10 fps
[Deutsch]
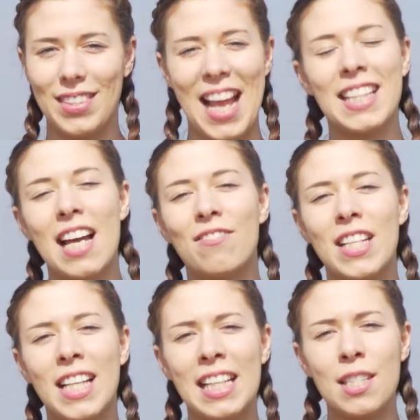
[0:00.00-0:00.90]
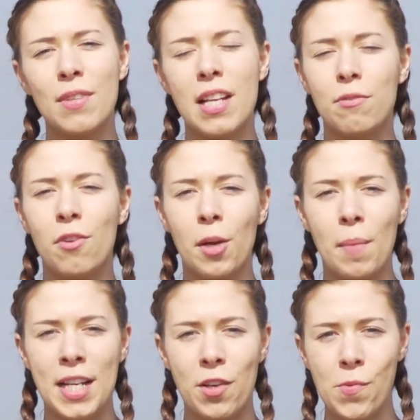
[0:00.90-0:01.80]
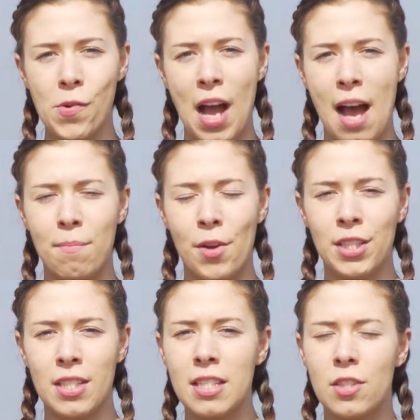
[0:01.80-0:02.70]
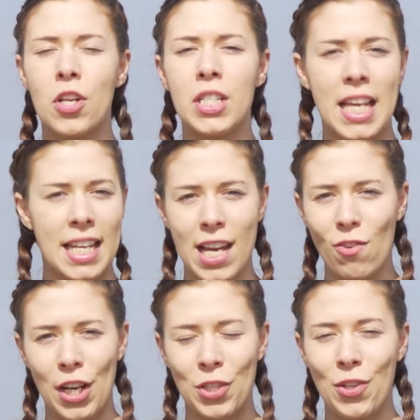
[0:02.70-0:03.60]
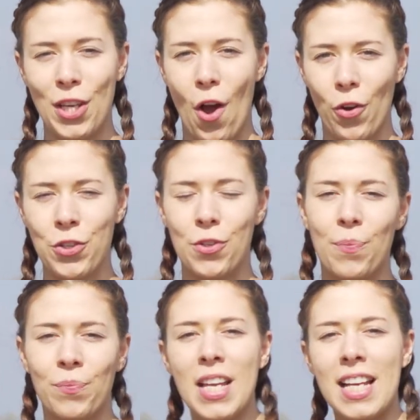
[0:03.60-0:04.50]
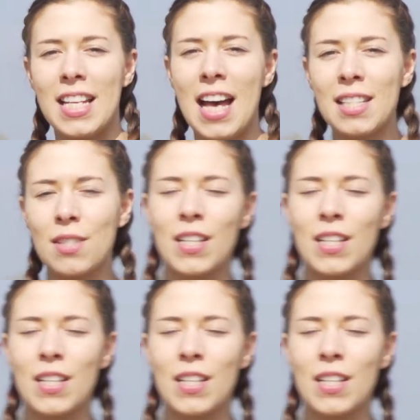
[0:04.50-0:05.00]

Denkt dran, wenn ihr ganz viel Erfolg bei den Übungen haben möchtet, sollte die Ernährung natürlich auch stimmen. Da ist es